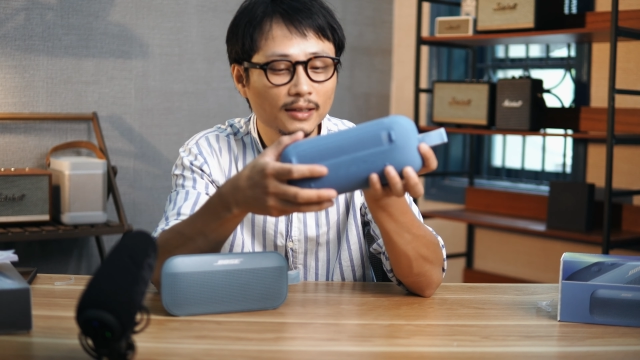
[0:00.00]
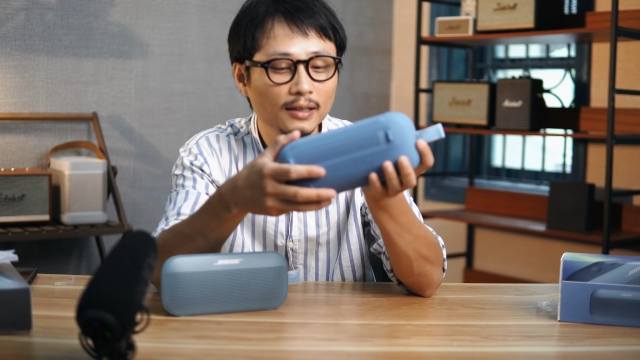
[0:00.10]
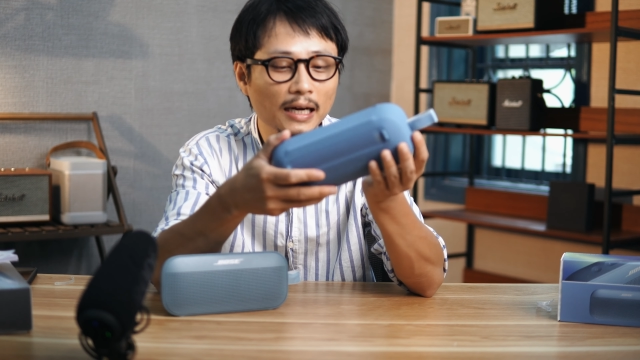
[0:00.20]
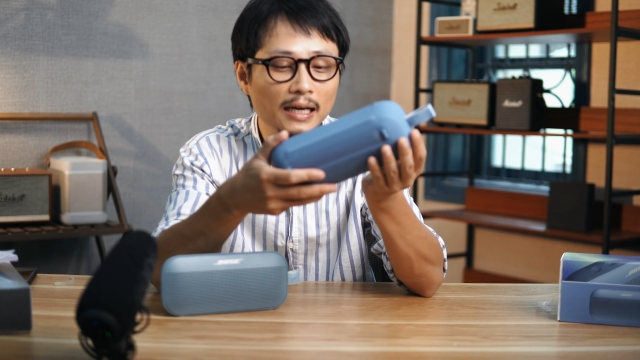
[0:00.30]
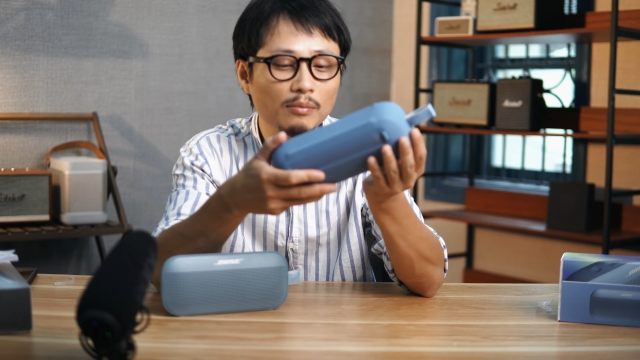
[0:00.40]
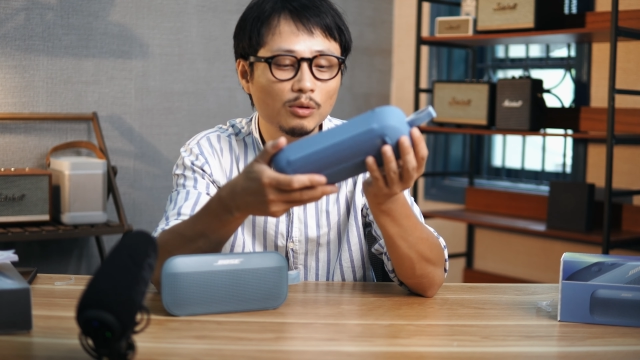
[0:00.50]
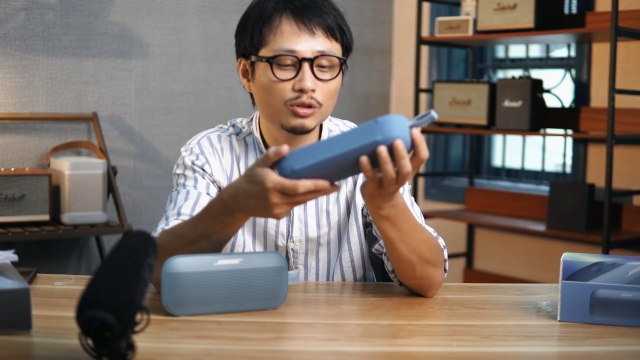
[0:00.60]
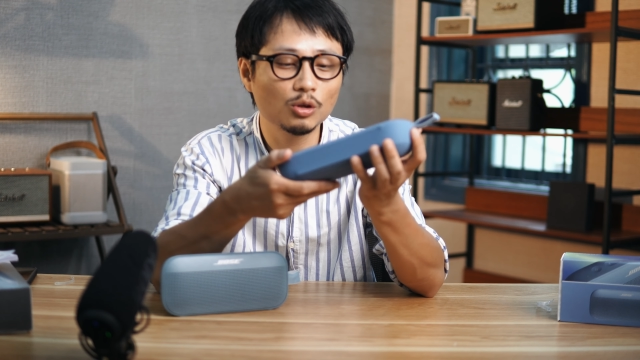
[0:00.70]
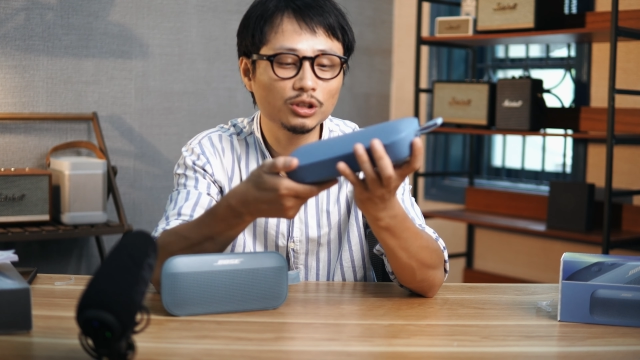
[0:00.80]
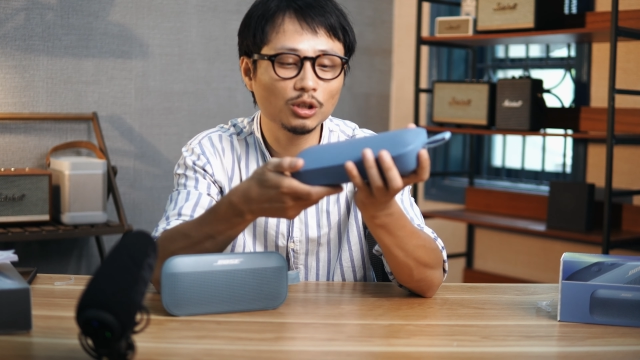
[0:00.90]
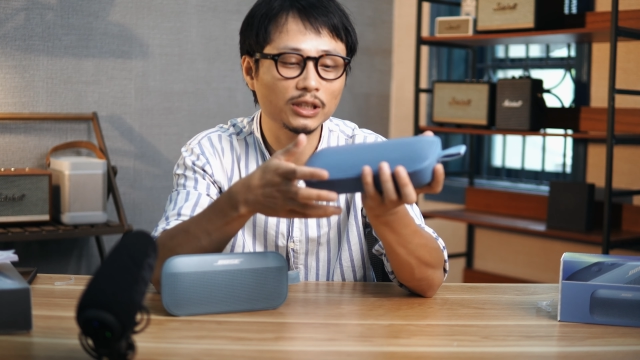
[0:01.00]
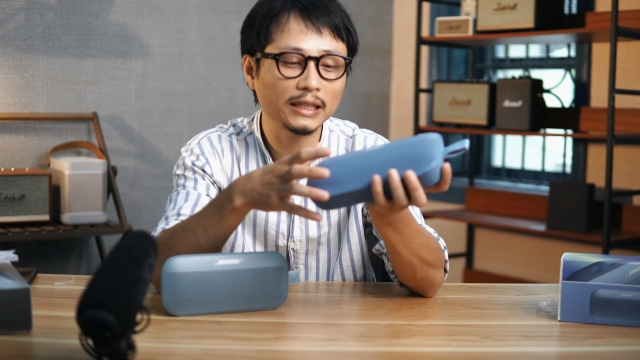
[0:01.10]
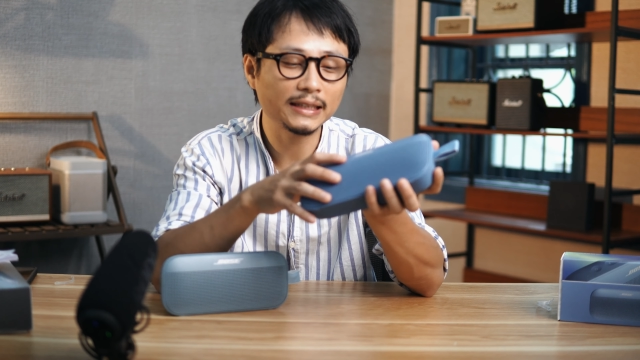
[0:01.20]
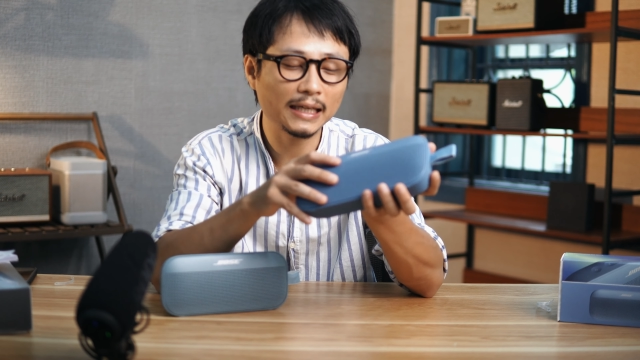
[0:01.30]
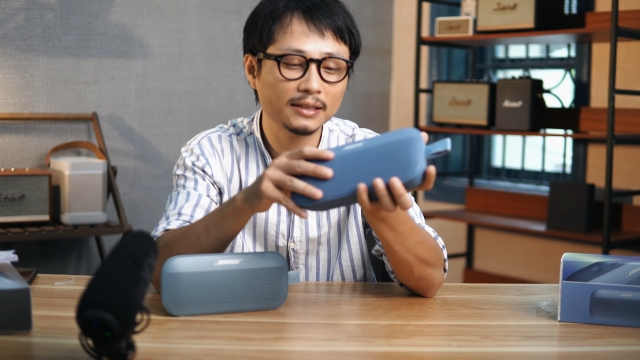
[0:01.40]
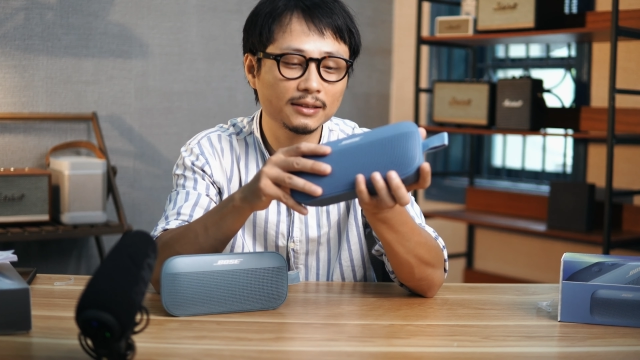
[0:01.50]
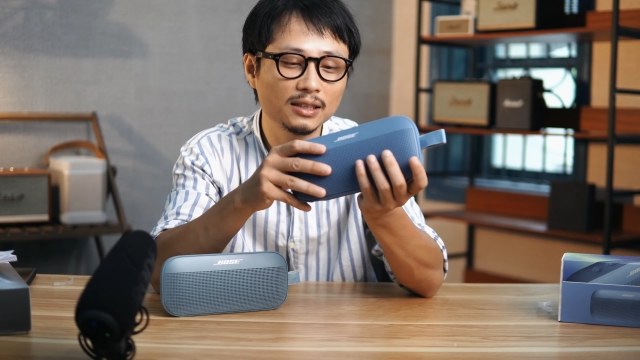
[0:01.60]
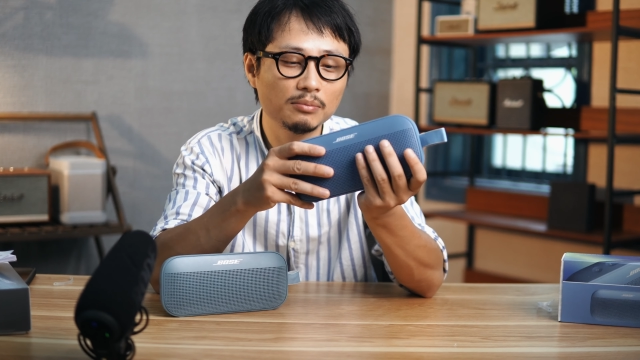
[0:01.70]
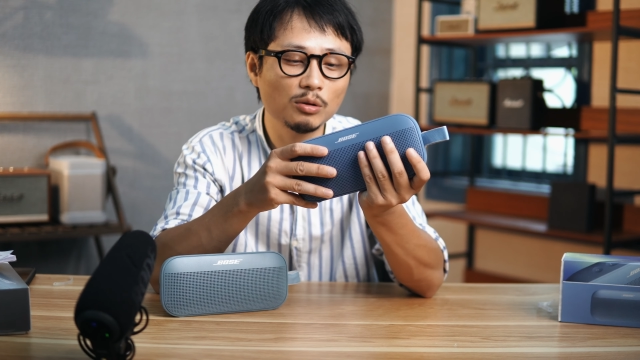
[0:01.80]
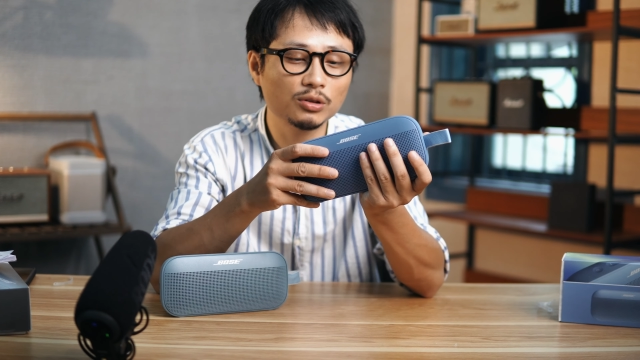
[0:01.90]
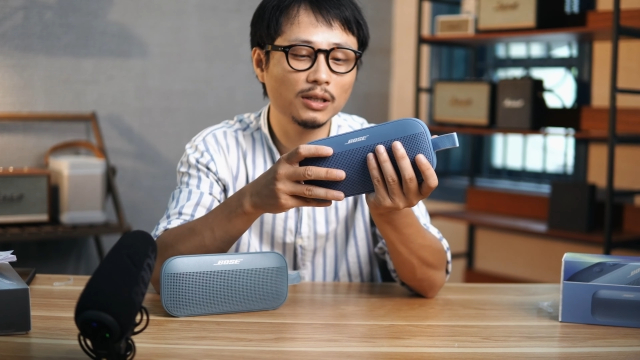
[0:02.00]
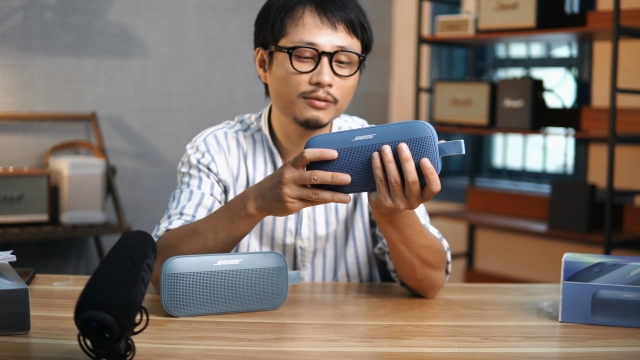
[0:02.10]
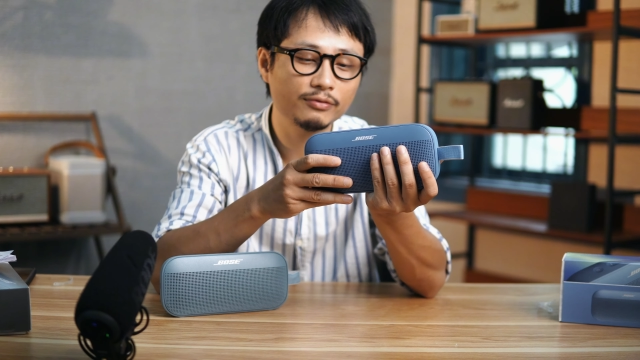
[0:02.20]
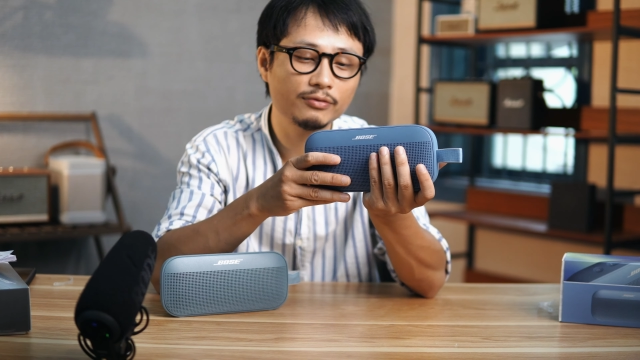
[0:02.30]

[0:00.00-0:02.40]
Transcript: Đấy là một số so sánh nhanh giữa flex